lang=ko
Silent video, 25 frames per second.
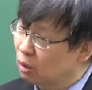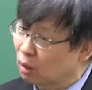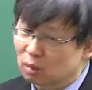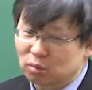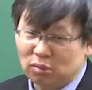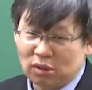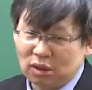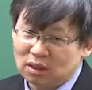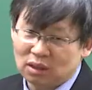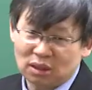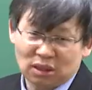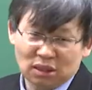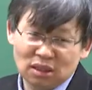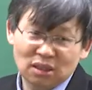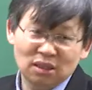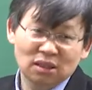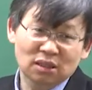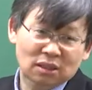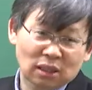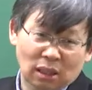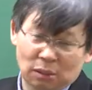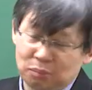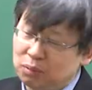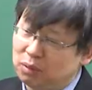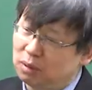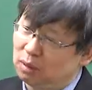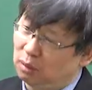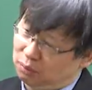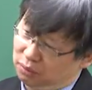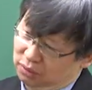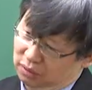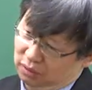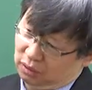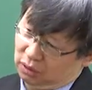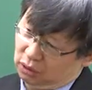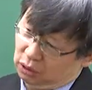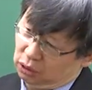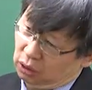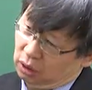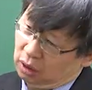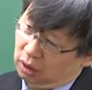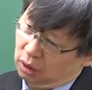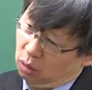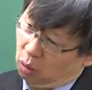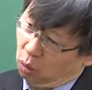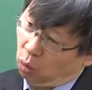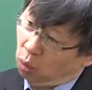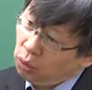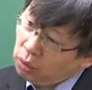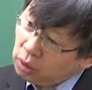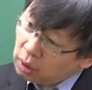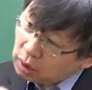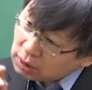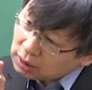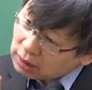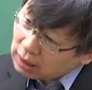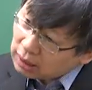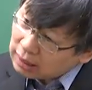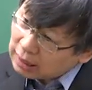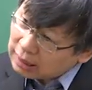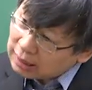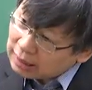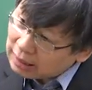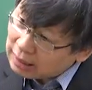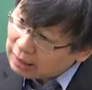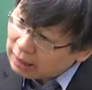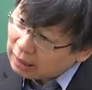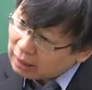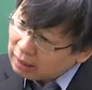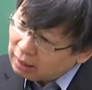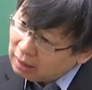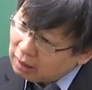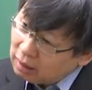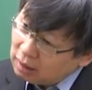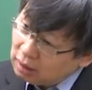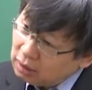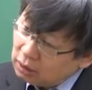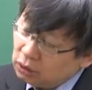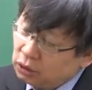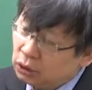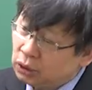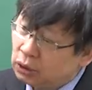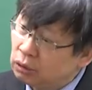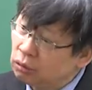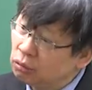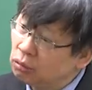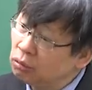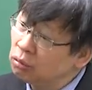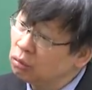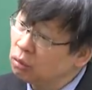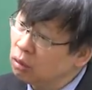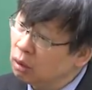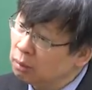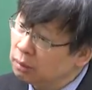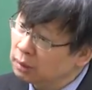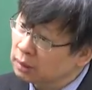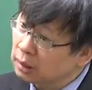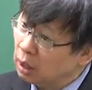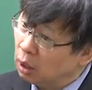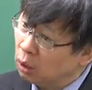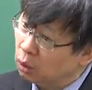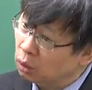여러분들이 징징 짤 필요 없어요. 오히려 차라리 쉬운 거보다